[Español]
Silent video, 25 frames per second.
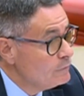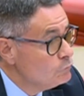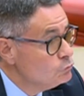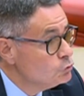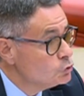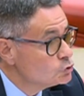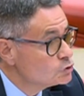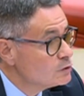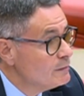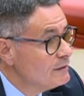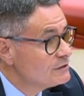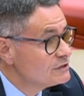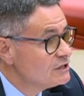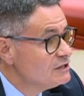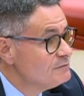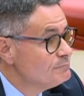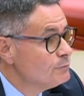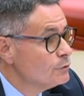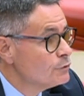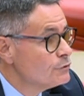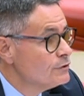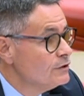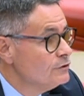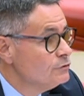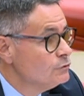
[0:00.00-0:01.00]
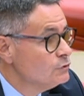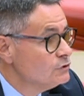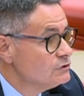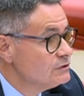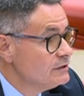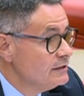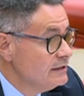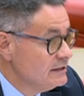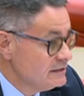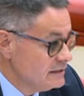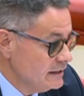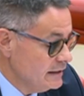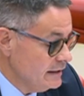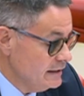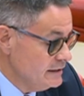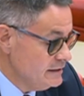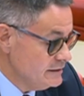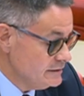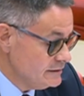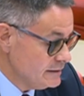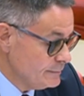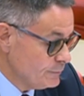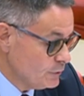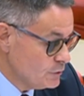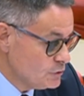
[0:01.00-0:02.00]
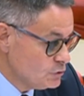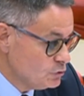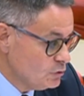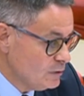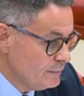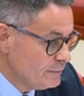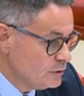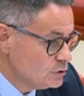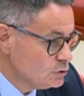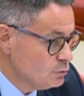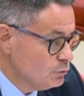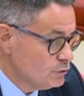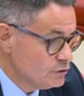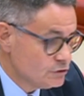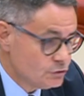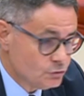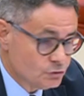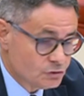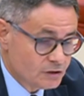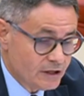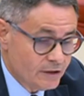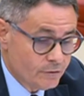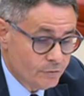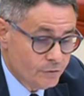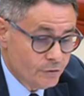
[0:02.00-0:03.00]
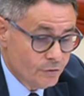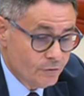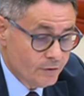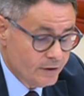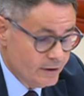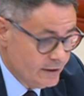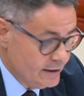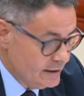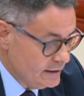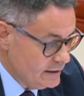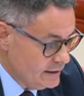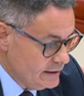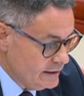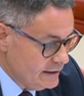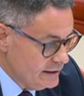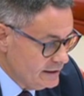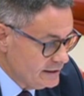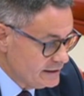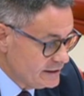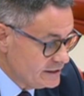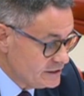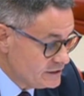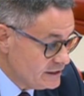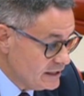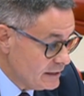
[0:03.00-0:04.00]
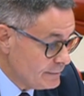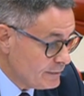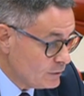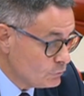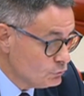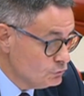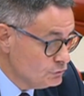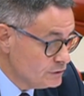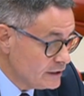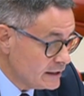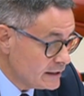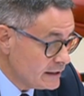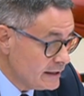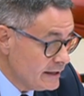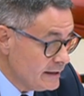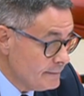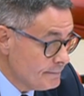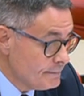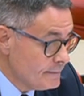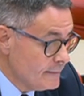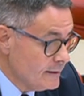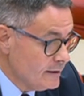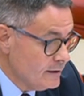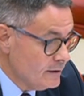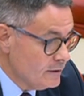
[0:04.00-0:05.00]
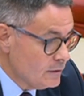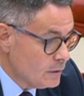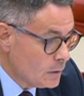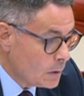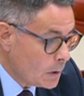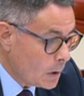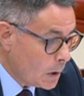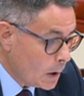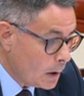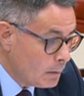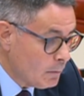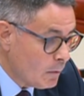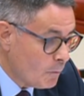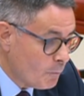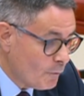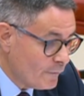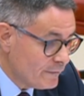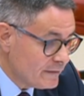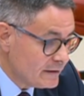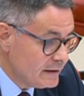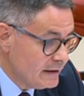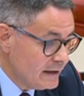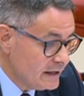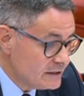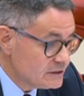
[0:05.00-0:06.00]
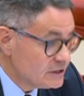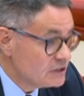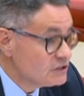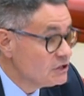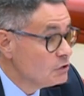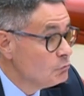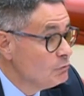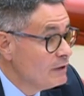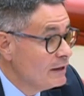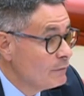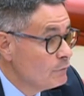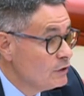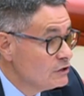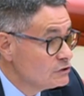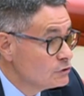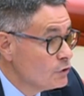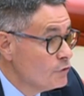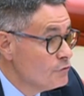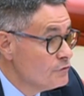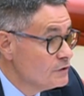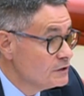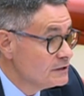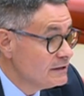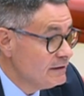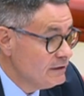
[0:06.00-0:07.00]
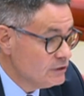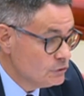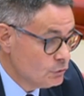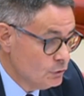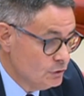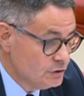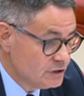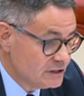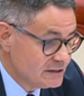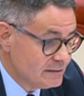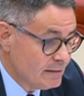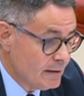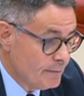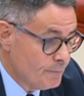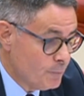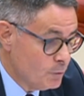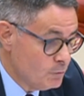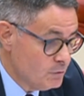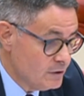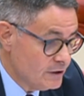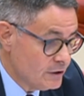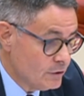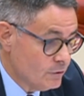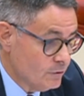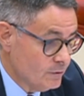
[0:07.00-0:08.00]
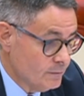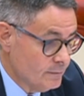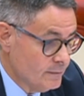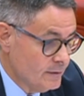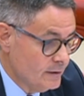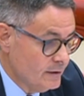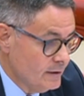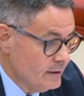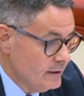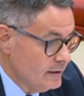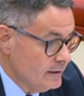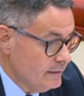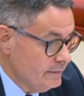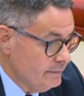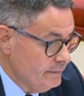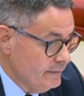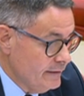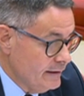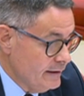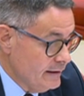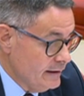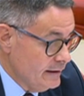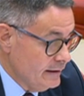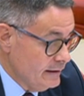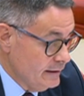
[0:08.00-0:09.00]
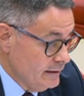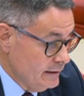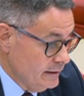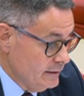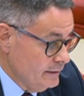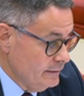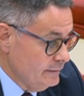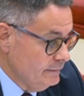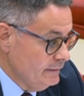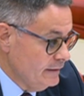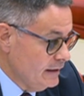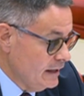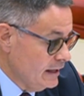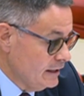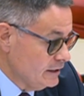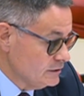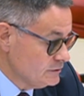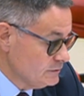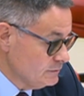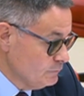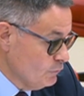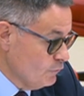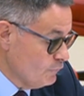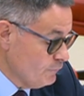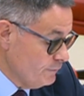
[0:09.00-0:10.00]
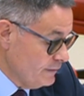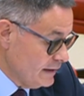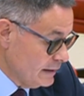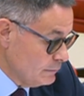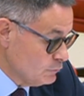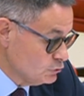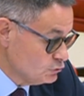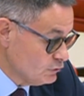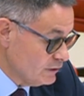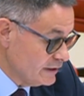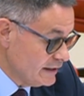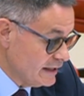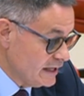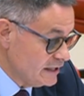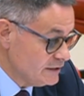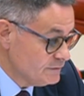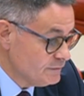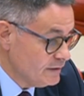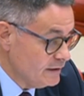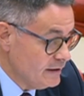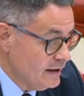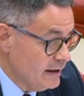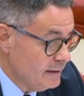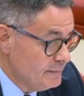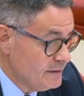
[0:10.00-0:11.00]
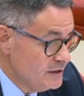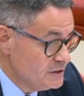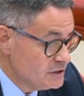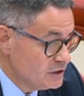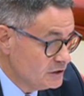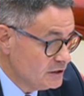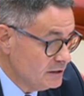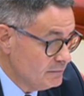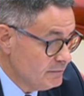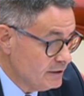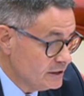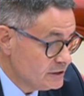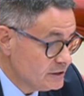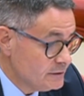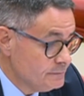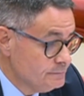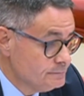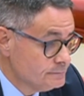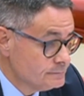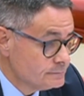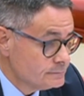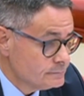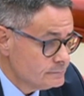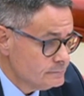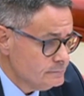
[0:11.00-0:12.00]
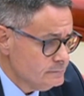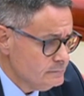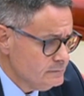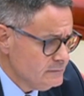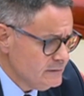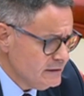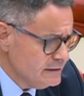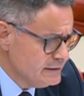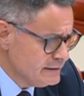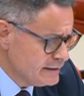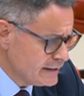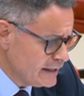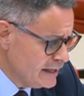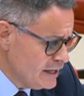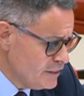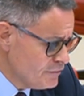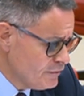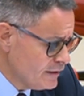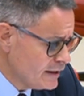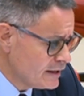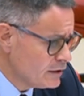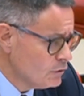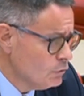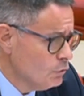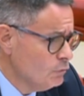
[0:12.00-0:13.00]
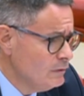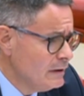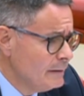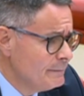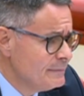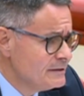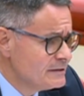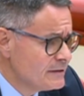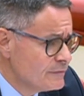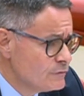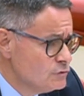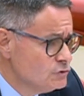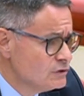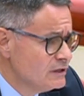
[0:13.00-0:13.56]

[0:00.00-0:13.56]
un 2,6% en este, en este proyecto de presupuestos. Claro, yo quisiera preguntarle ¿Cómo pueden las aseguradoras concertadas con el sistema público de, las, de las mutualidades eh, administrativas realizar una prestación